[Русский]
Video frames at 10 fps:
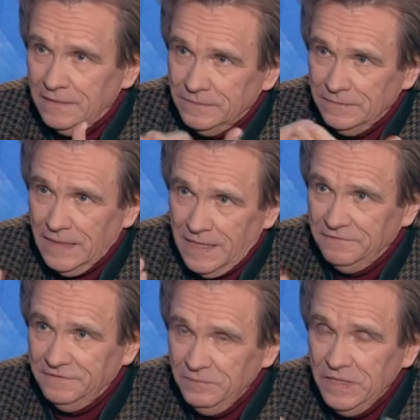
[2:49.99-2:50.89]
моя
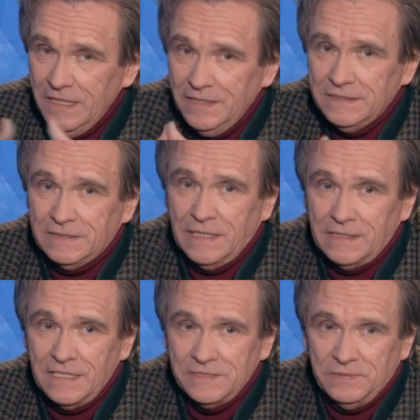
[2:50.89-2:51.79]
фамилия как
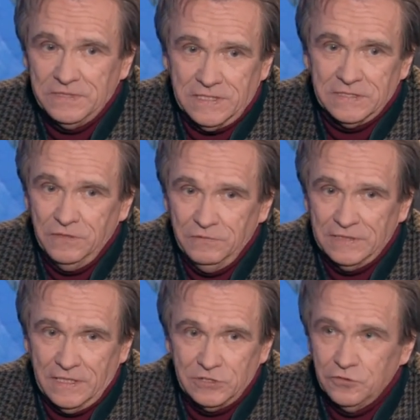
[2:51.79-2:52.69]
раз произошла
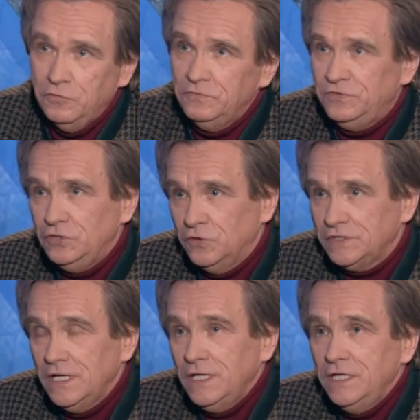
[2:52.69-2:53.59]
вот от слова Фидос.
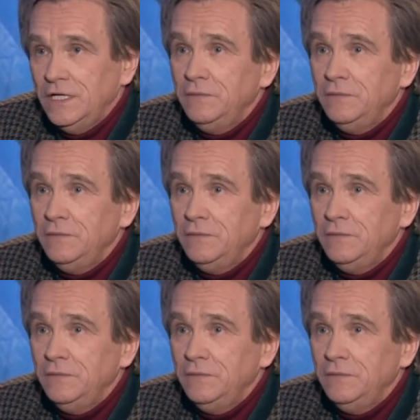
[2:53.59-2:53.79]
Владимир И